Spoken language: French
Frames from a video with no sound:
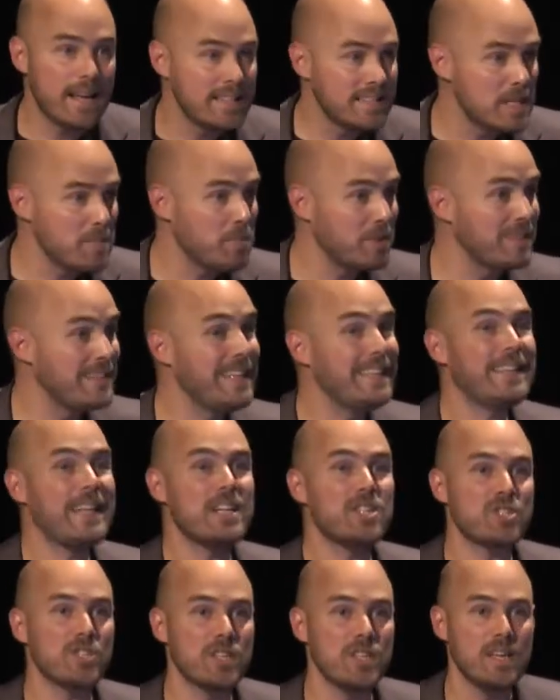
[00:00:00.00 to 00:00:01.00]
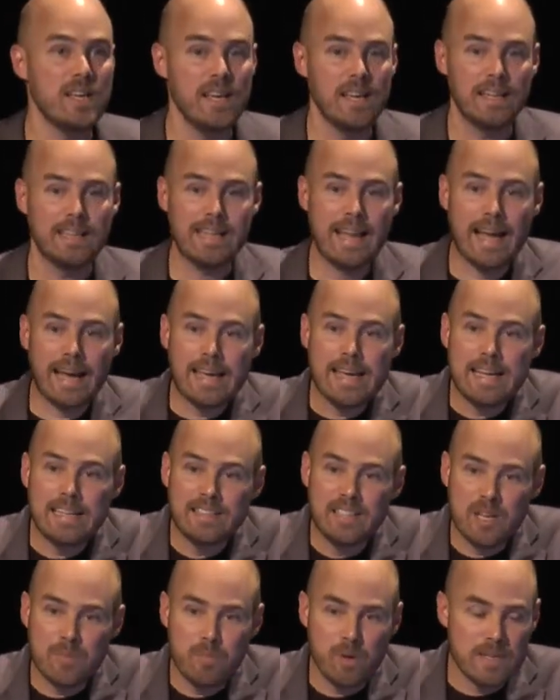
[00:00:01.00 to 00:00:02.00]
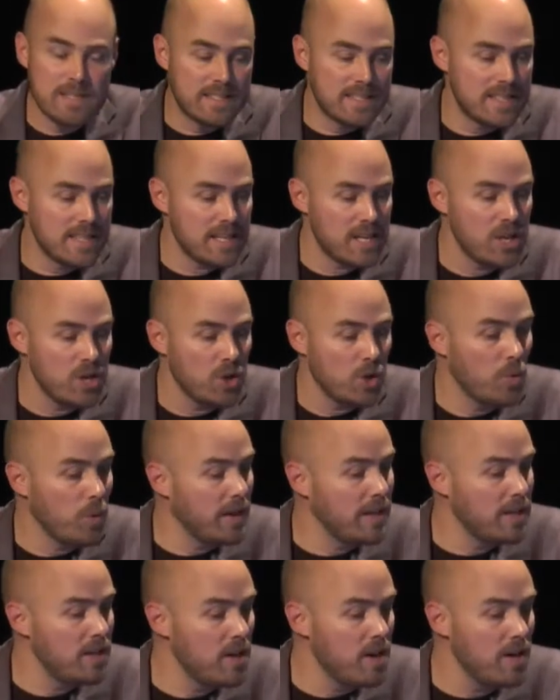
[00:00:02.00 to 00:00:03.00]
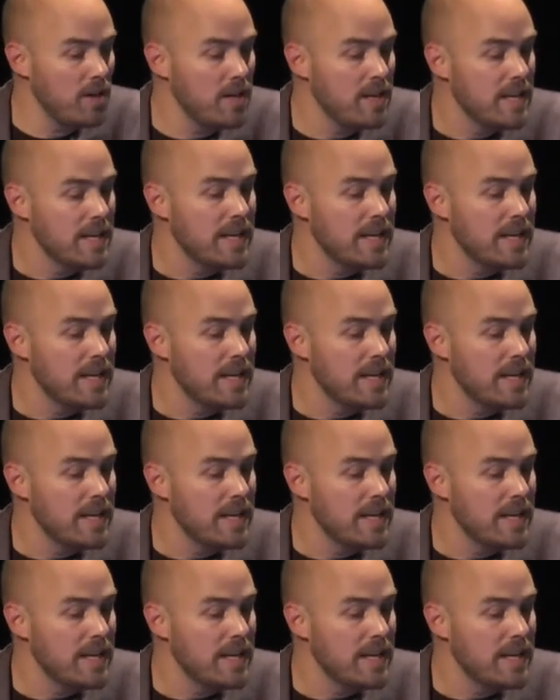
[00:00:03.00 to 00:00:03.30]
c'est pas détaché de la réalité politique, loin de là.